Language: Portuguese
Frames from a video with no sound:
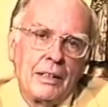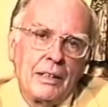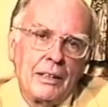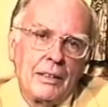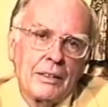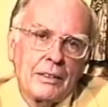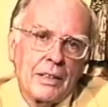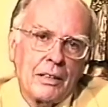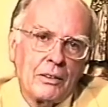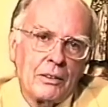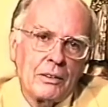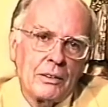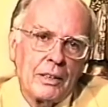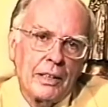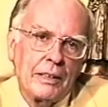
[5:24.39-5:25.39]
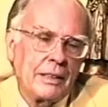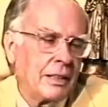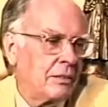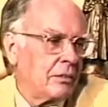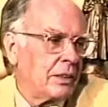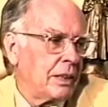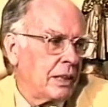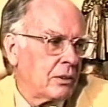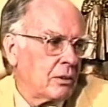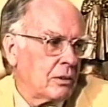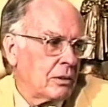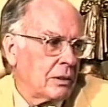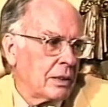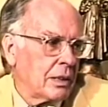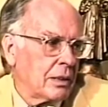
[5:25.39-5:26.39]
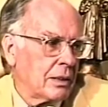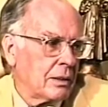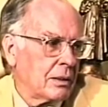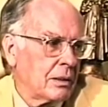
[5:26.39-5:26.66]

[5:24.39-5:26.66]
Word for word: ele está contente a vida toda.